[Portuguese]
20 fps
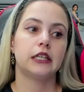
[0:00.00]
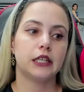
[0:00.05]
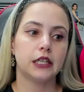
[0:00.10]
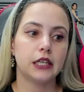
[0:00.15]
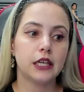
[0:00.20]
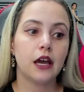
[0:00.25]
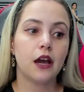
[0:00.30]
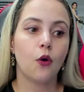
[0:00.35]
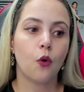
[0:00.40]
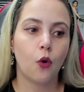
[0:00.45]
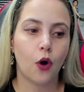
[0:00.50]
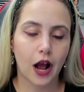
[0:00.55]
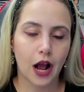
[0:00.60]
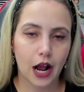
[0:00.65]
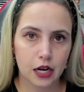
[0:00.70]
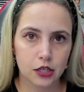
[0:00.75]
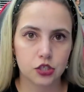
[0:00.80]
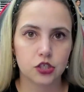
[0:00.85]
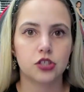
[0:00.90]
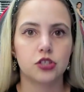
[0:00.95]
E eu
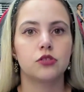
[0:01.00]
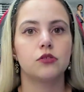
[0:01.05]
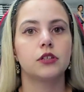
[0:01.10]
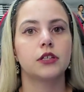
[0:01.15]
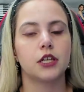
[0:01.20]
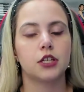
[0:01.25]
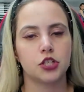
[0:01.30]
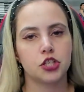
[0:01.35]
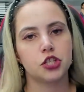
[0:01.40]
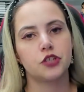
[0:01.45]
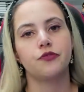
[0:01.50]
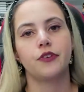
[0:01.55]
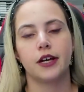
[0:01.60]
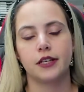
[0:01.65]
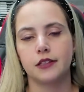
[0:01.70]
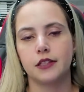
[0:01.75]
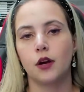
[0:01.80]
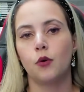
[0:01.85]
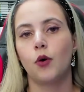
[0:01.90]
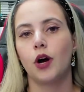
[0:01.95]
acho que a gente vai
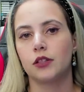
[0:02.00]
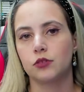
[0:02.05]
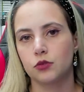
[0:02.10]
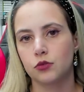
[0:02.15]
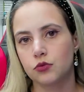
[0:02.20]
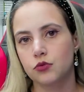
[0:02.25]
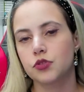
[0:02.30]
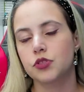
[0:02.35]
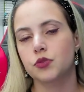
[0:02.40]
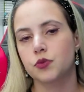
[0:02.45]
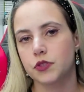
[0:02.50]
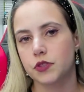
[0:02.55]
ter o anúncio